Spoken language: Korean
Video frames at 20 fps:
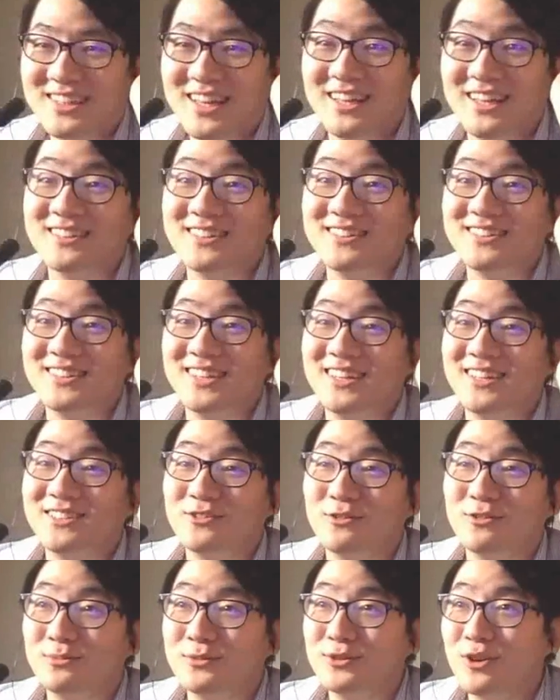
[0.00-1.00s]
일단은
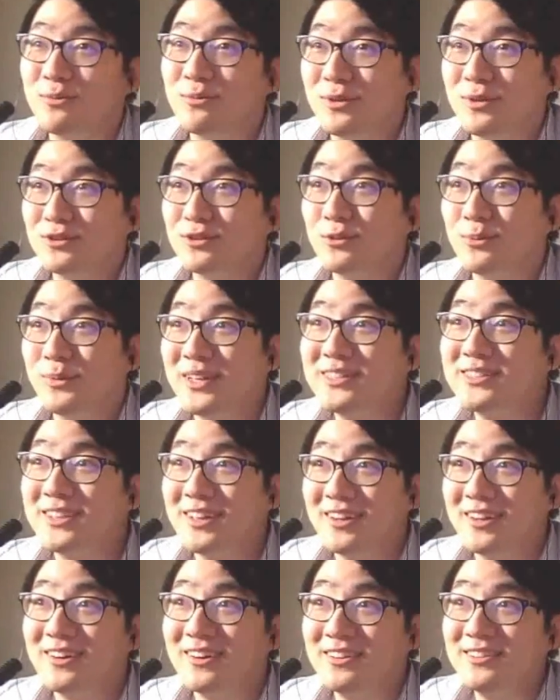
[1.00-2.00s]
이제 좀 정비를 좀
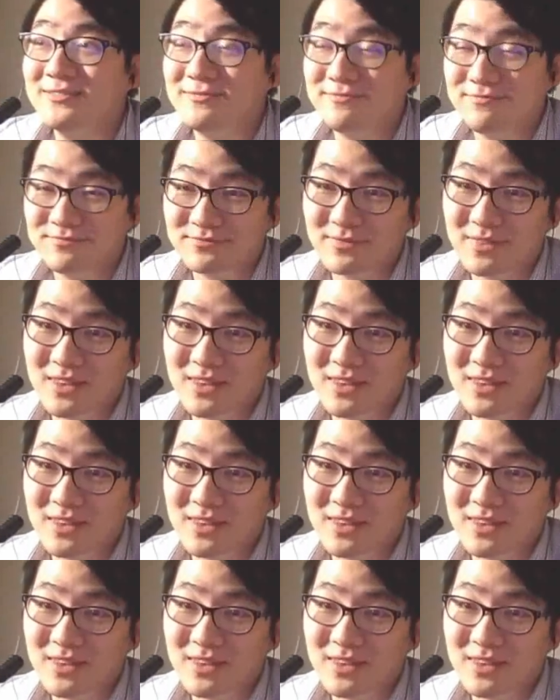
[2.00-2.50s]
했어요.